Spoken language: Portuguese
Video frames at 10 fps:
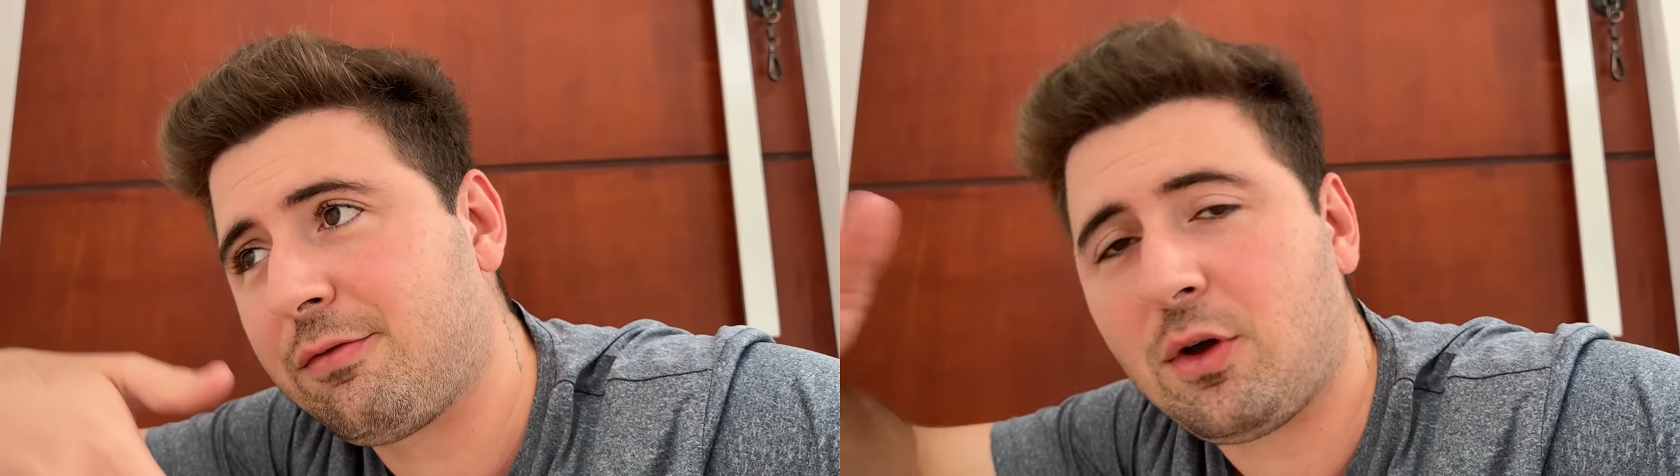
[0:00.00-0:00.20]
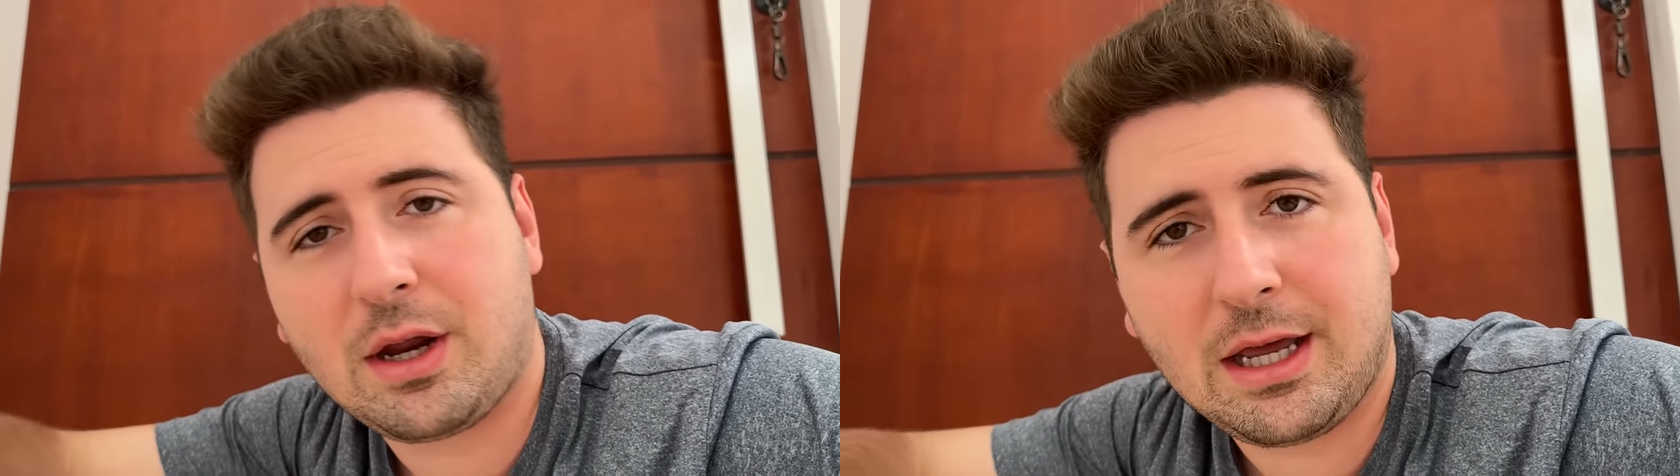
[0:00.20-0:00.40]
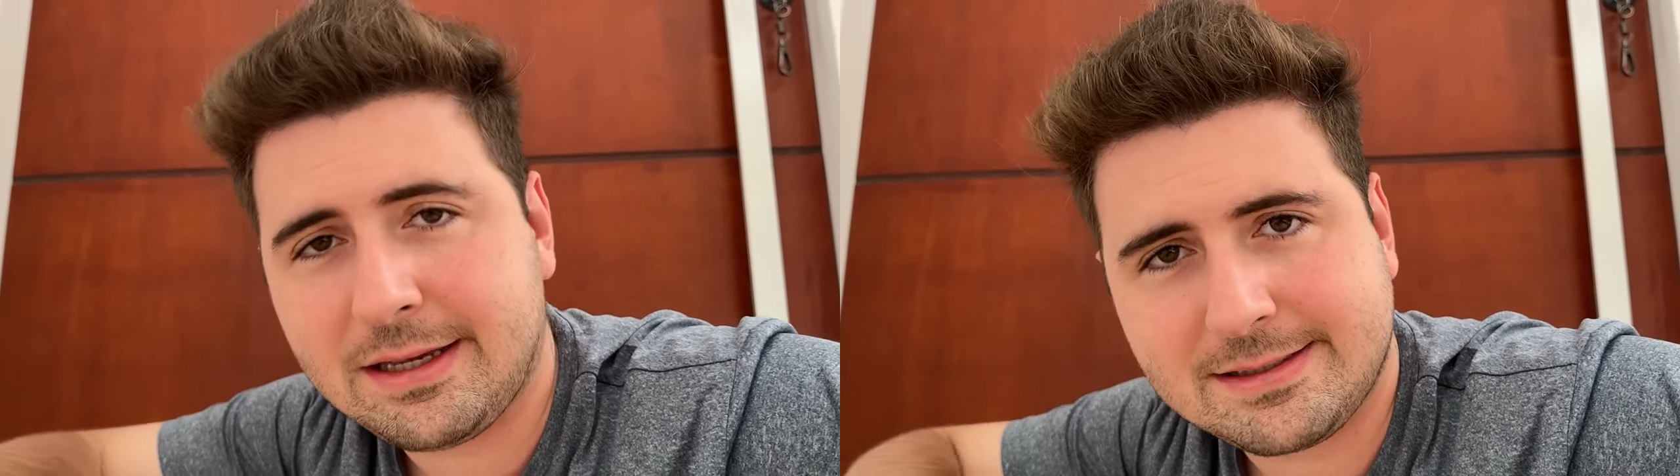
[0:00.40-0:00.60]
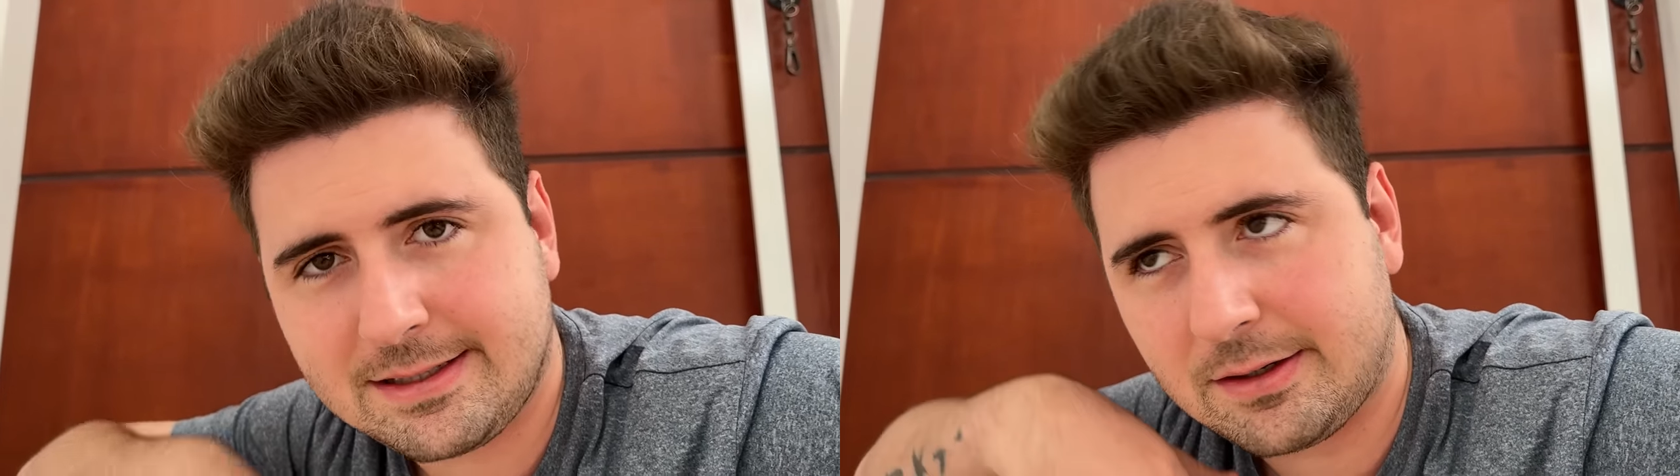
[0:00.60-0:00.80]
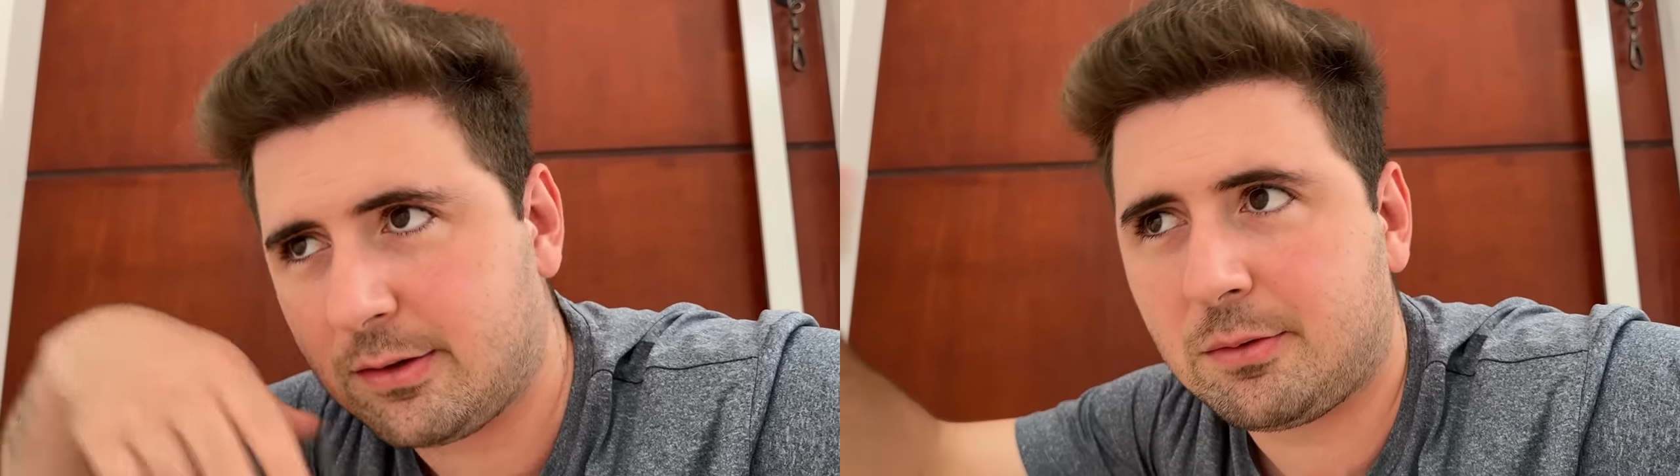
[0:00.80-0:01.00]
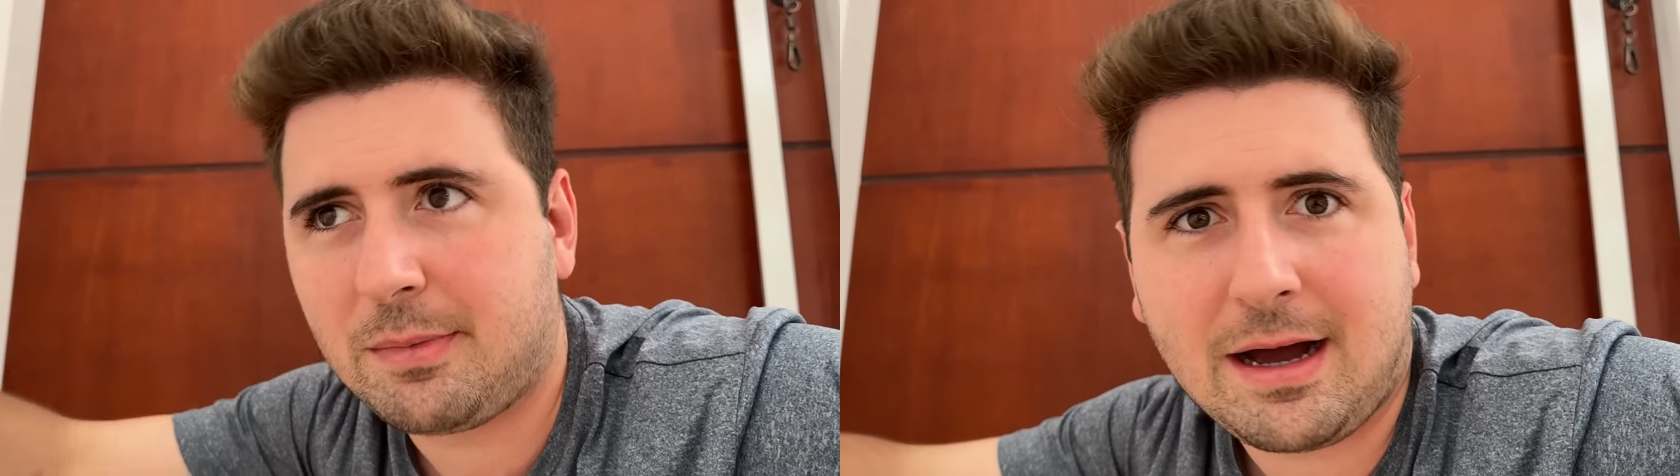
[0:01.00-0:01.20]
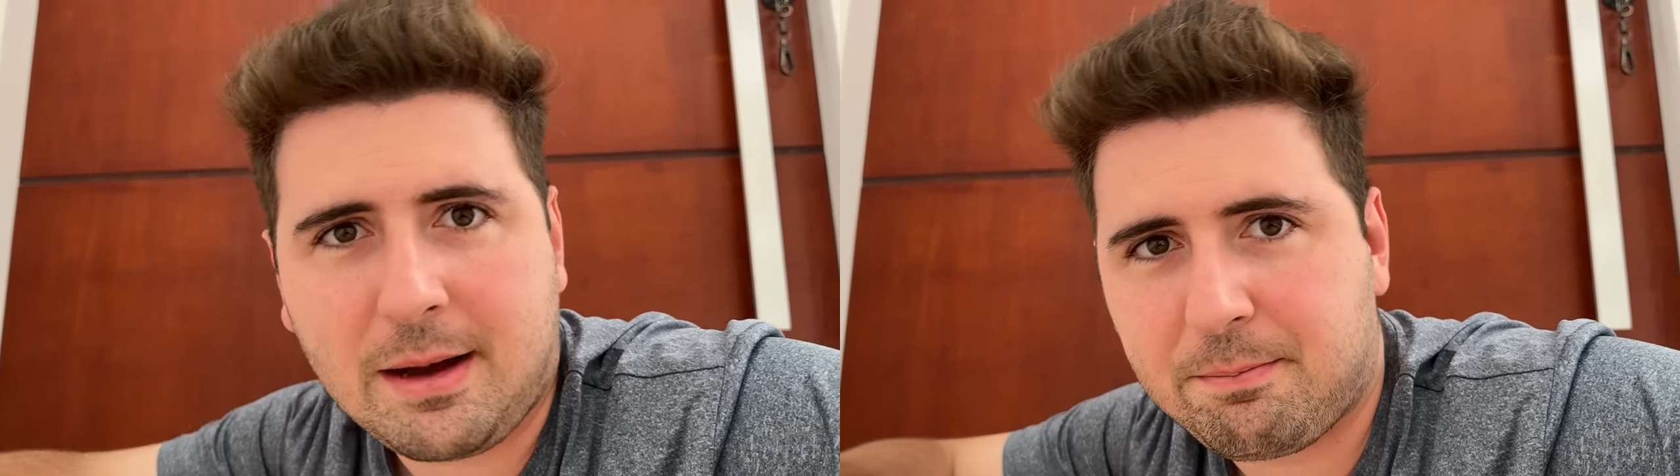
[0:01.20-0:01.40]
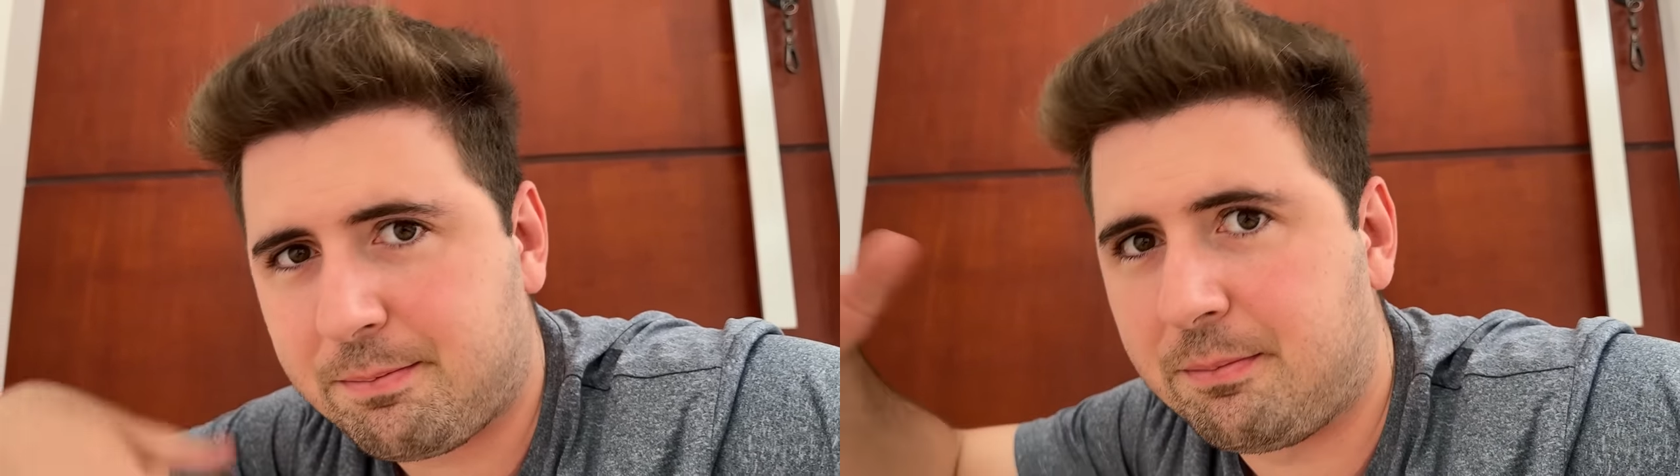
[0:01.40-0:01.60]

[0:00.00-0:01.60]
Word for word: floresta, uma, a